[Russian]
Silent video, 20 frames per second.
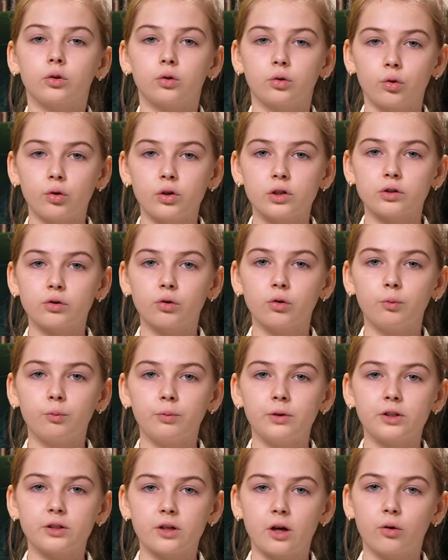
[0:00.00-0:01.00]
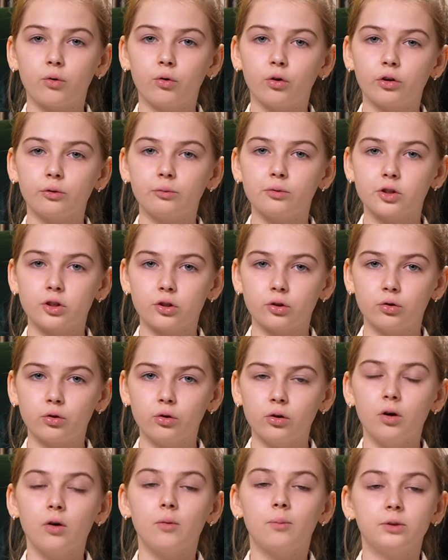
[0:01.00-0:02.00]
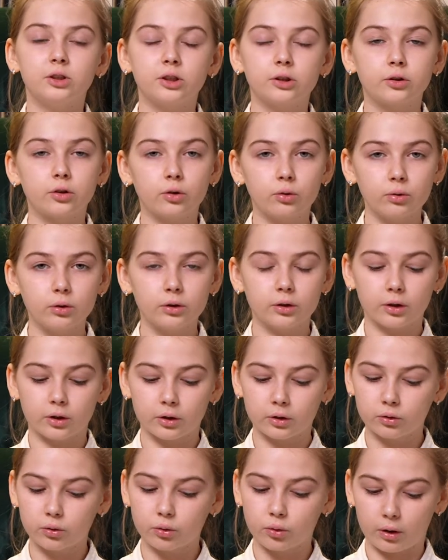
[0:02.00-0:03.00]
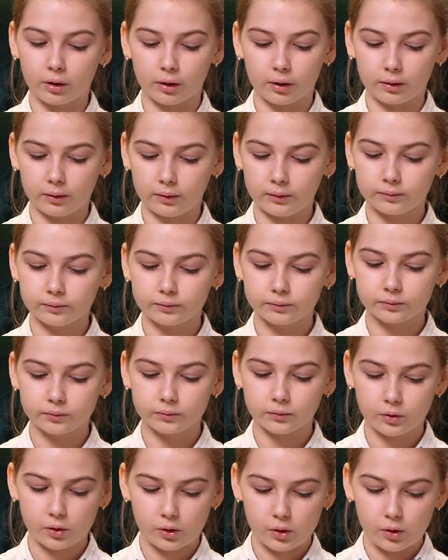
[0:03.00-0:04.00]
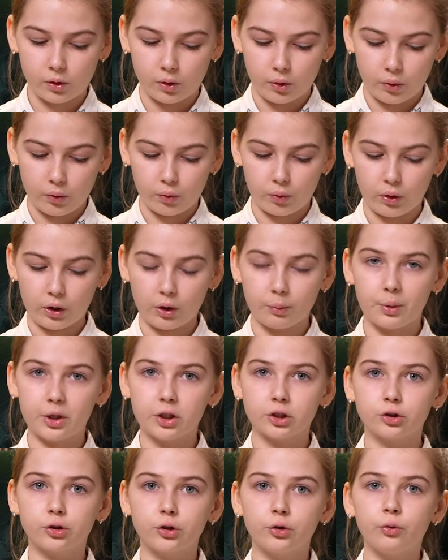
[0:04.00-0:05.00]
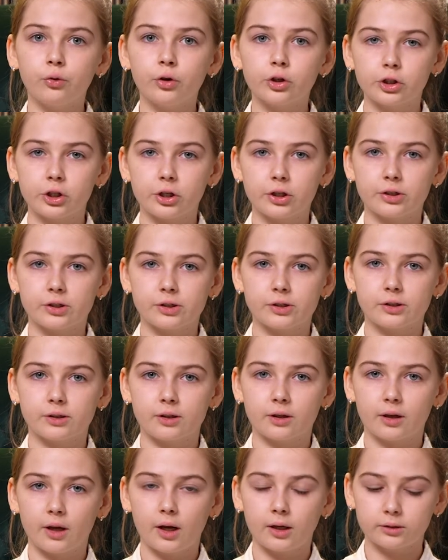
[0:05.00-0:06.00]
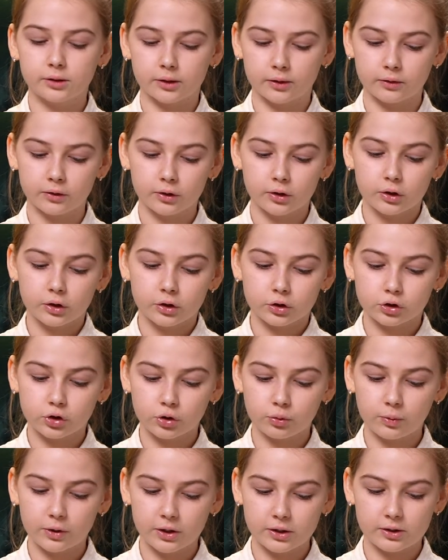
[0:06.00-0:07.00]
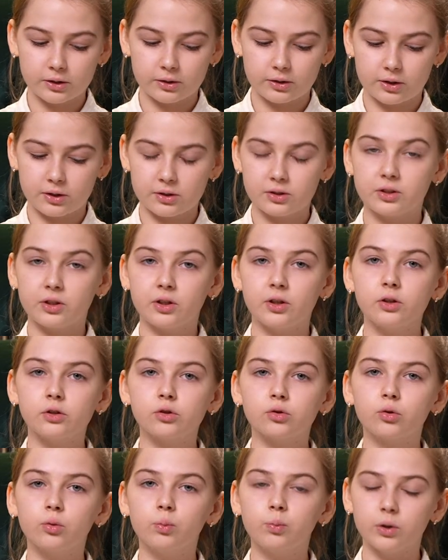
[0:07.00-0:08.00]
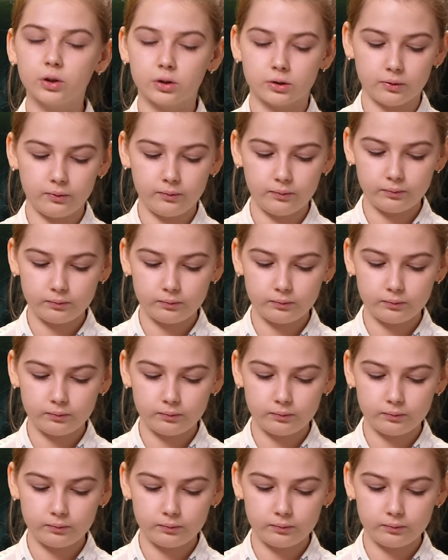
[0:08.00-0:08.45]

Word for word: То есть купить какую-нибудь еду было трудно и дорого. Оля большую очередь отстояла, чтобы эти 10 яиц купить.